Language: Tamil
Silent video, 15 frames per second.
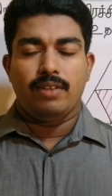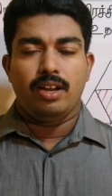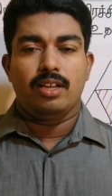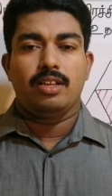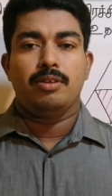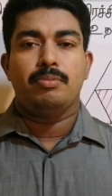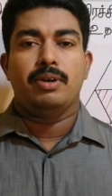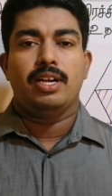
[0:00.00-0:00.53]

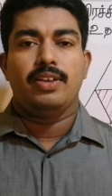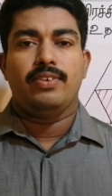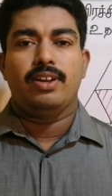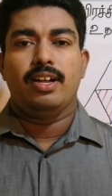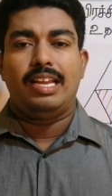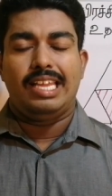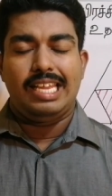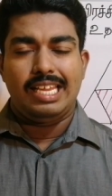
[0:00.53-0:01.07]
வணக்கம்
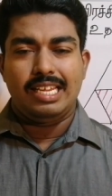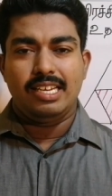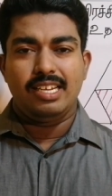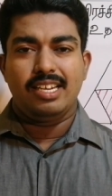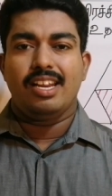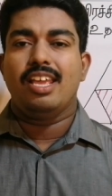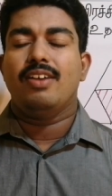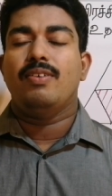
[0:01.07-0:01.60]
மாணவர்களே
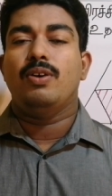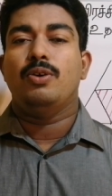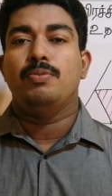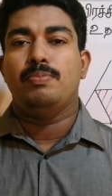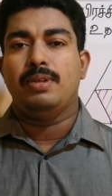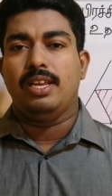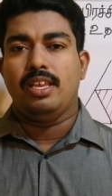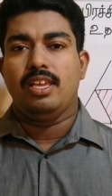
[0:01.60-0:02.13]
இன்றைய
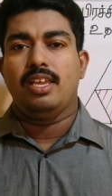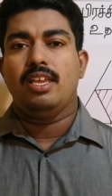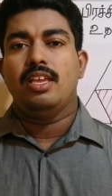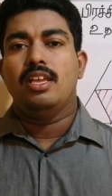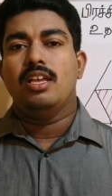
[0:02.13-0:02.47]
வகுப்பிலே